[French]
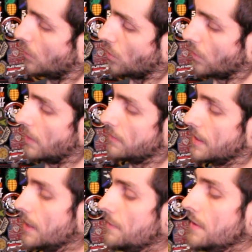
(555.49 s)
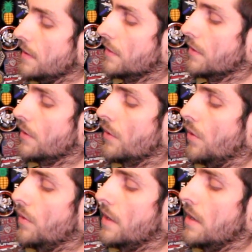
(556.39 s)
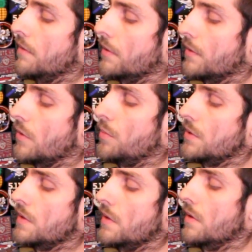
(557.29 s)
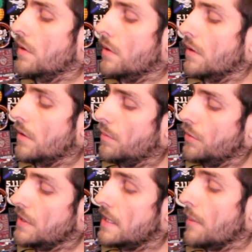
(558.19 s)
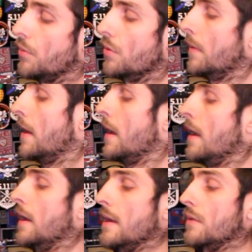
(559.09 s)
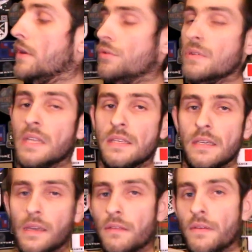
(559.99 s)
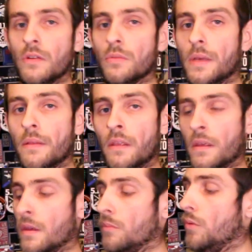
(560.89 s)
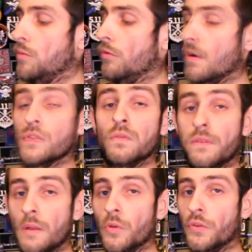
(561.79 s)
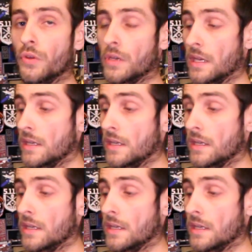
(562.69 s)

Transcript: Donc on enlève ces quatre vis, on enlève ce petit, euh, petit capot et on a juste à tirer vers le bas pour pouvoir souffler le moteur.